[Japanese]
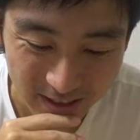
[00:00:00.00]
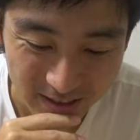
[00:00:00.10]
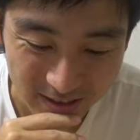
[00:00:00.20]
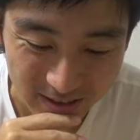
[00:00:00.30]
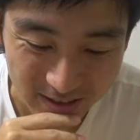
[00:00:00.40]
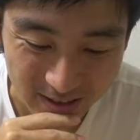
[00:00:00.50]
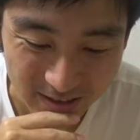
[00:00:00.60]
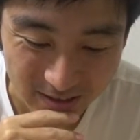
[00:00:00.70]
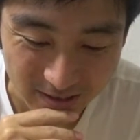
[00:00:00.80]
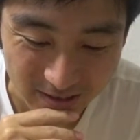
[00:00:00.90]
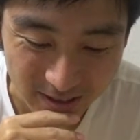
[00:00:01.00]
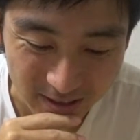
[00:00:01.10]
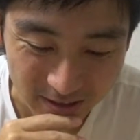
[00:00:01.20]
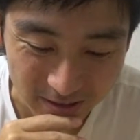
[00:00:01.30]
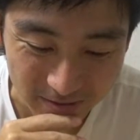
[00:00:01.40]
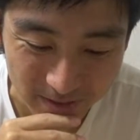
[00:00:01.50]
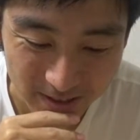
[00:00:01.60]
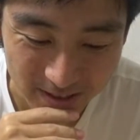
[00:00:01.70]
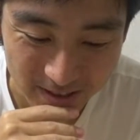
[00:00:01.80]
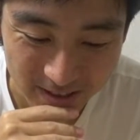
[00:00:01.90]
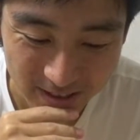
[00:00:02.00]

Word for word: つながりにくくなっております。